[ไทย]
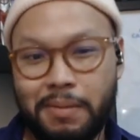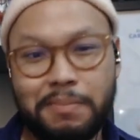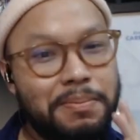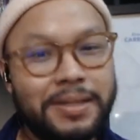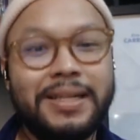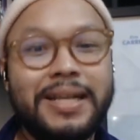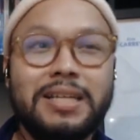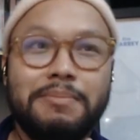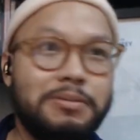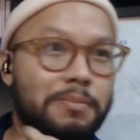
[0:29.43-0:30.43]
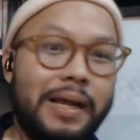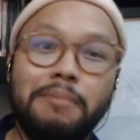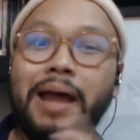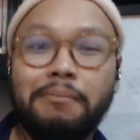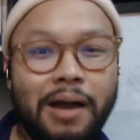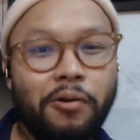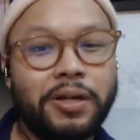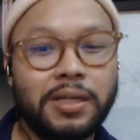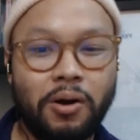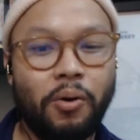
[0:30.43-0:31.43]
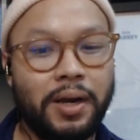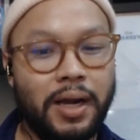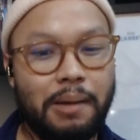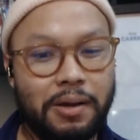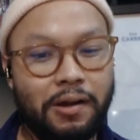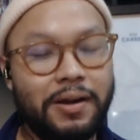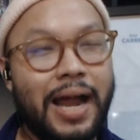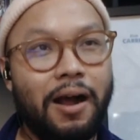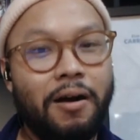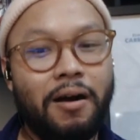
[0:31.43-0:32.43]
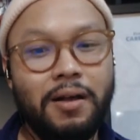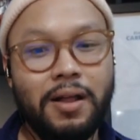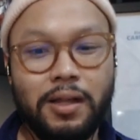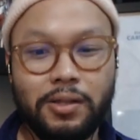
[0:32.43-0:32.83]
มันมีพื้นที่สำหรับสไปเดอร์แมนมากกว่า1คนนะครับแล้วก็หนังก็